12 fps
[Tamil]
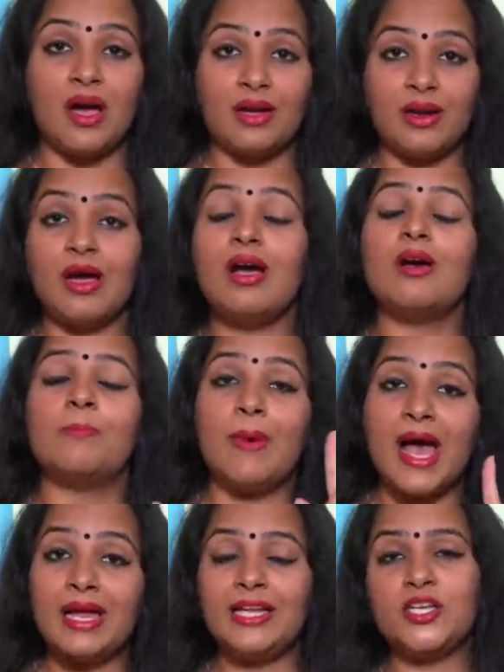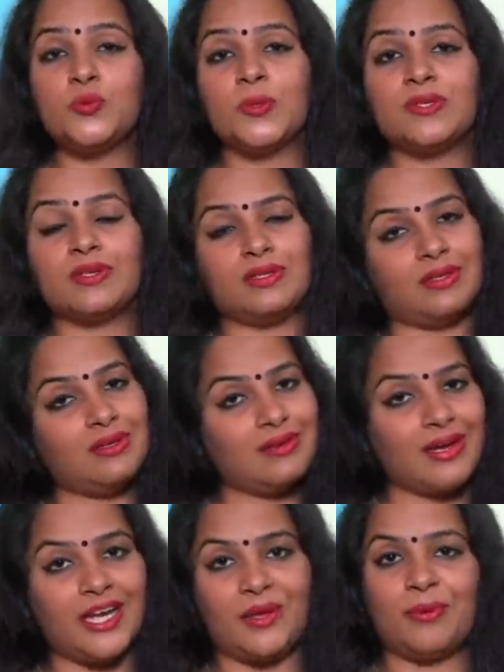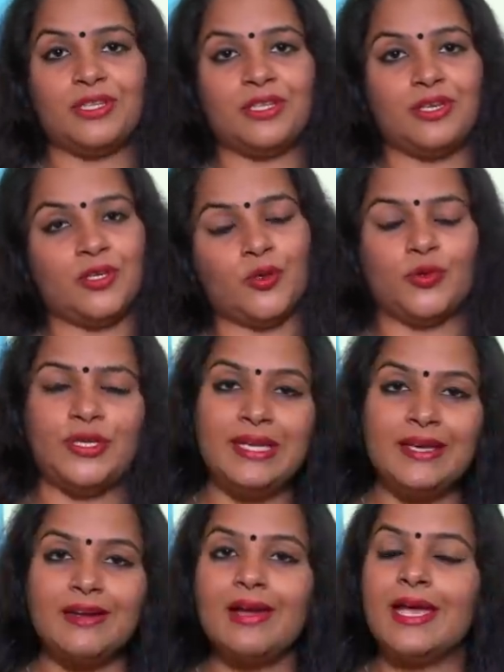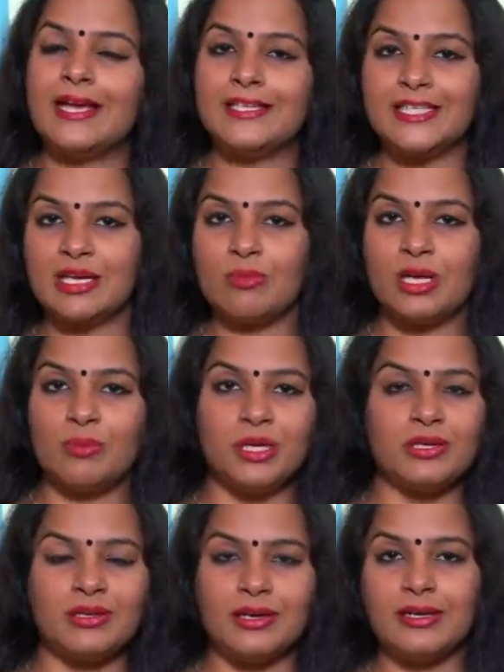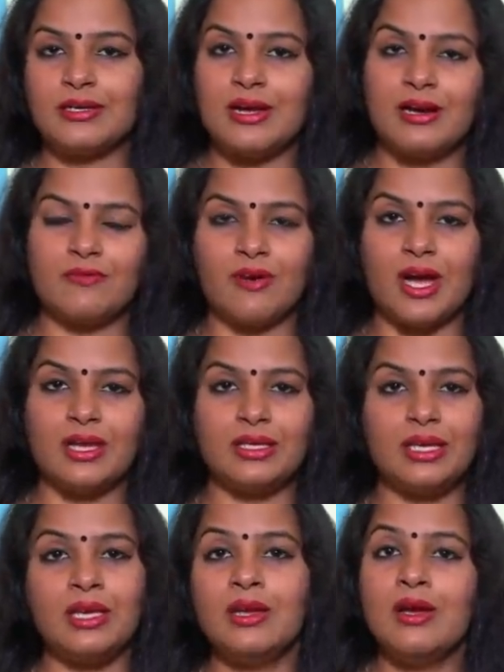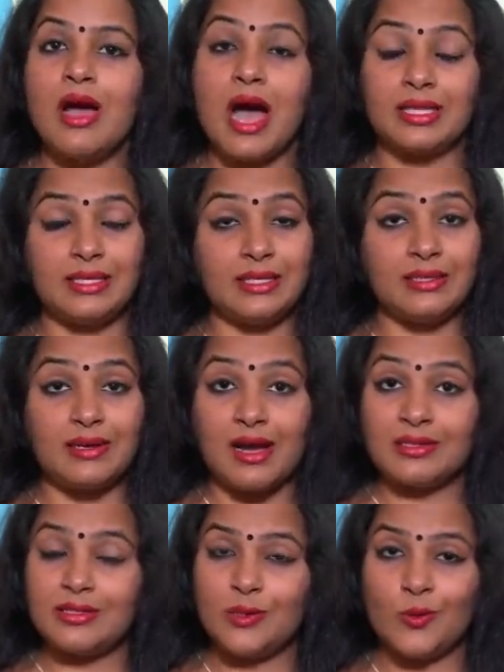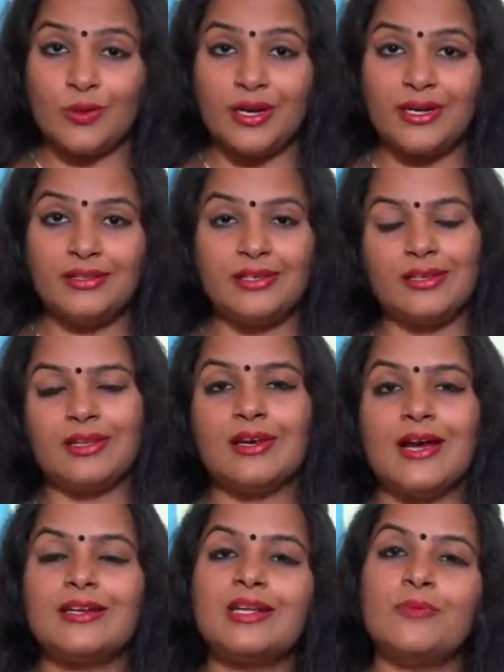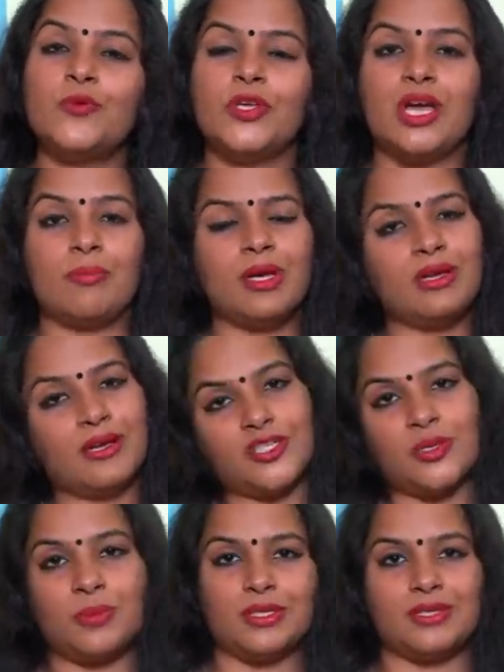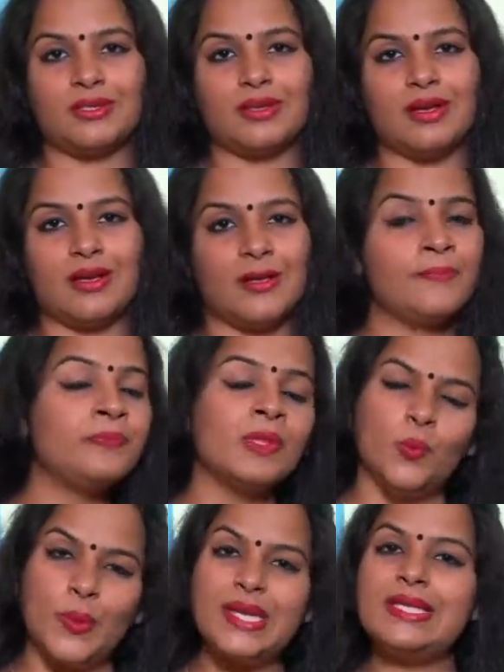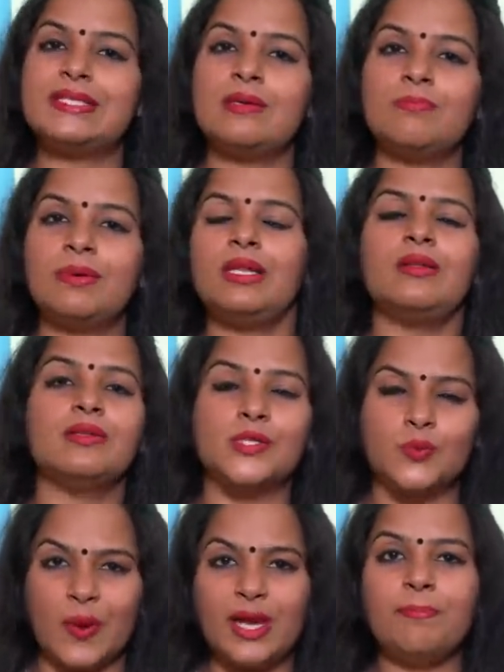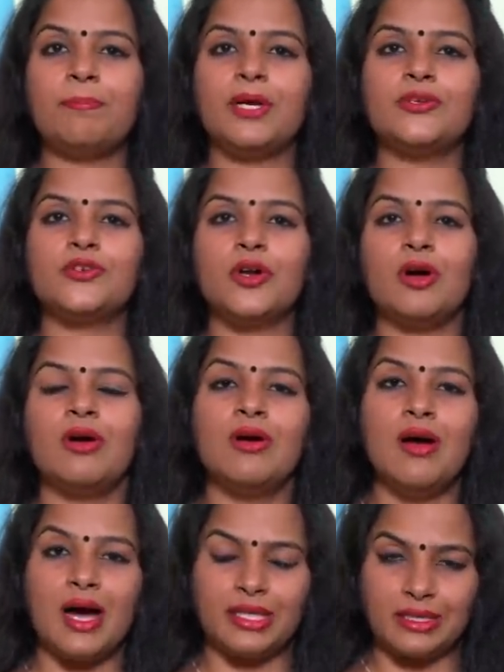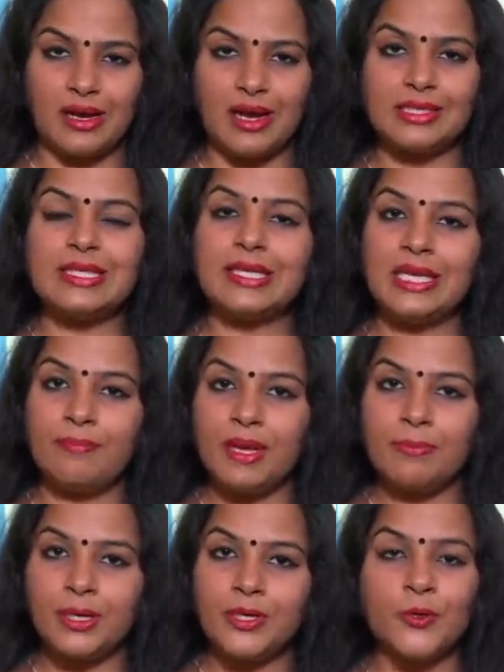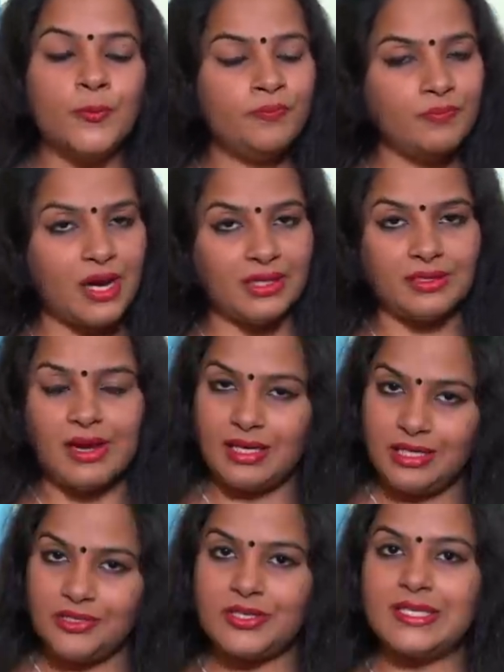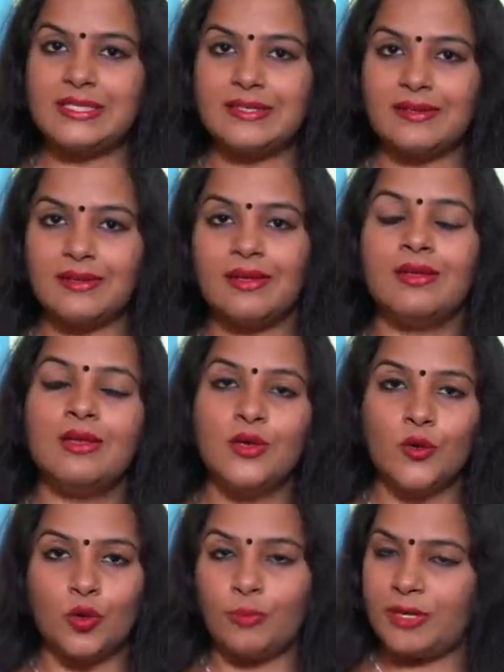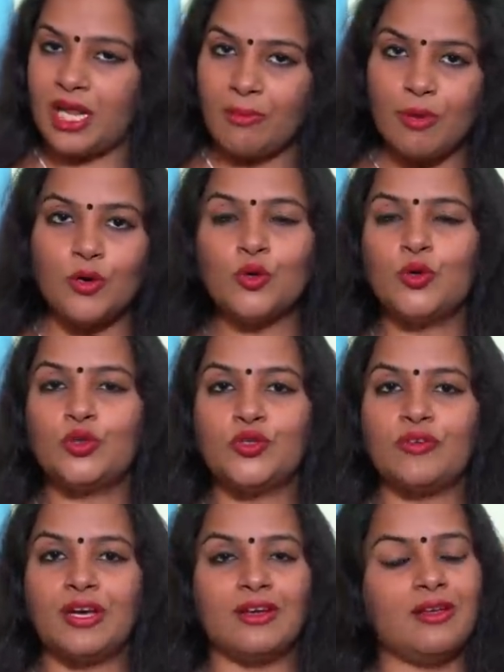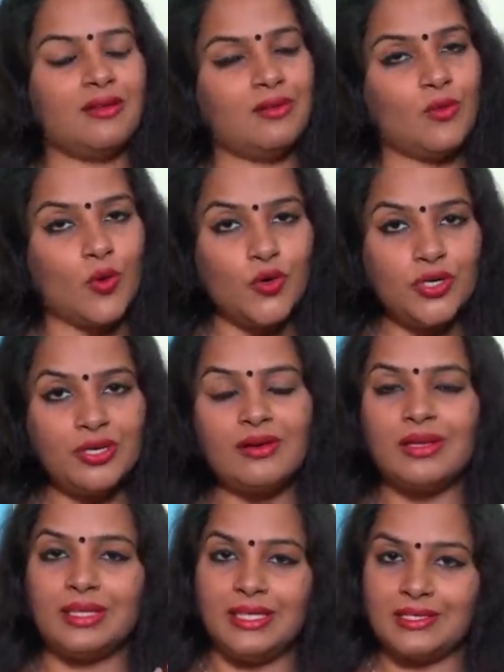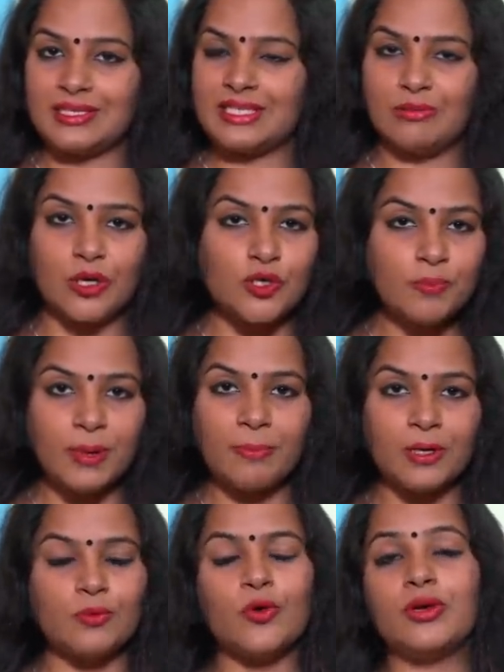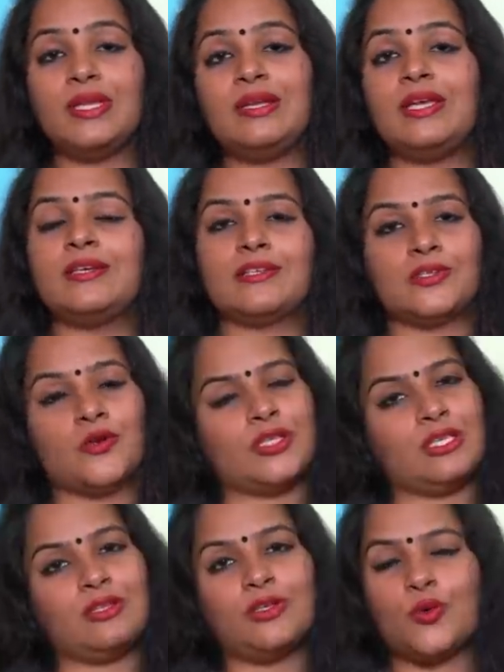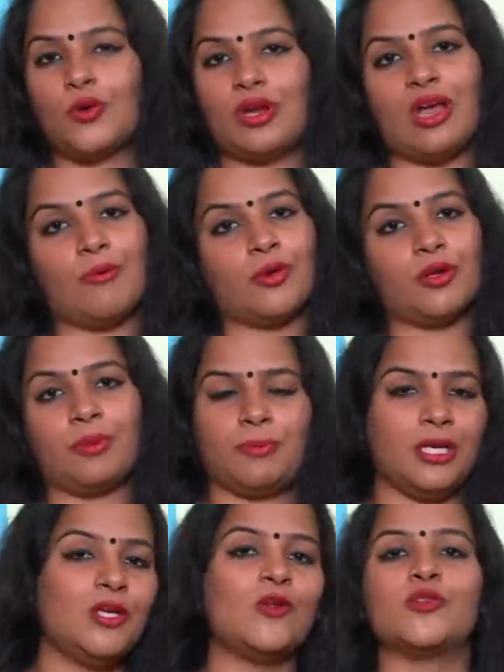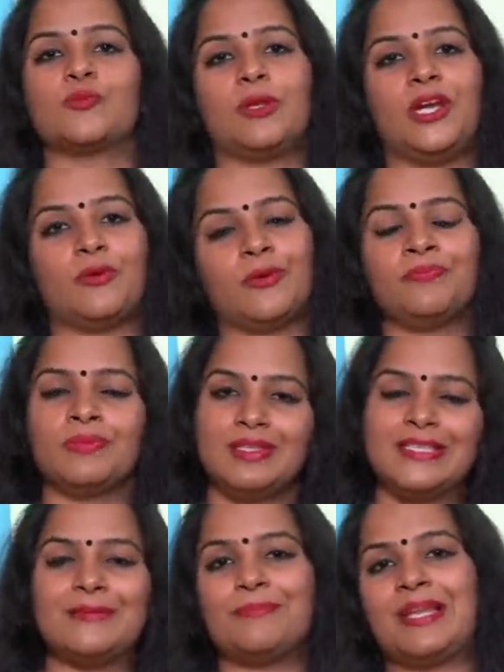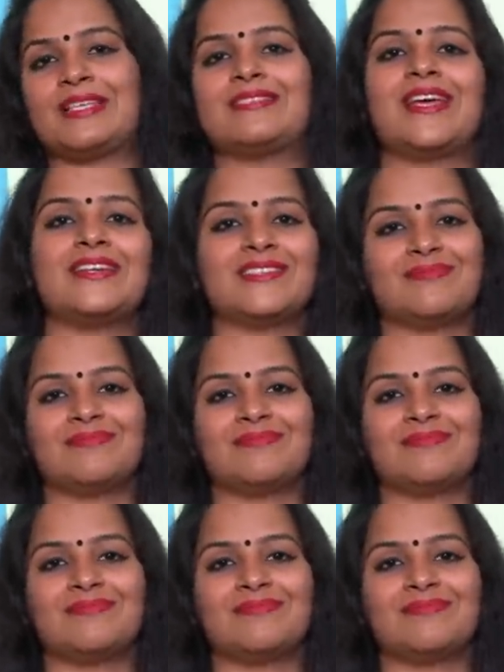ஆனால் மேனேஜ் பண்ணுறதுக்கு கண்டிப்பாக தெரியணும் இல்லைன்னா எக்கச்சக்கமான பேர் கிரெடிட் கார்டு வாங்கி அதுலேருந்து காசு லோன் எடுத்துகிட்டு கட்ட முடியாமல் கஷ்டப்பட்டுட்டு இருக்காங்க வெரி சிம்பிள் ஸ்வைப் பண்ணுறோம் அந்த காசை ரீபே பண்ணணும் அதுக்கான இன்ட்ரெஸ்ட் இருக்குது குறிப்பிட்ட அமௌண்ட் கொடுத்துடுவாங்க ஒன்று அந்த இன்ட்ரெஸ்ட்டை மட்டும் பே பண்ணுவோம் இல்லை இன்ட்ரெஸ்ட்டோட சேர்த்து டோட்டல் அமௌண்ட்டை பே பண்ணி க்ளோஸ் பண்ணிவிடுவோம் சிம்பிள் ஆஸ் தேட்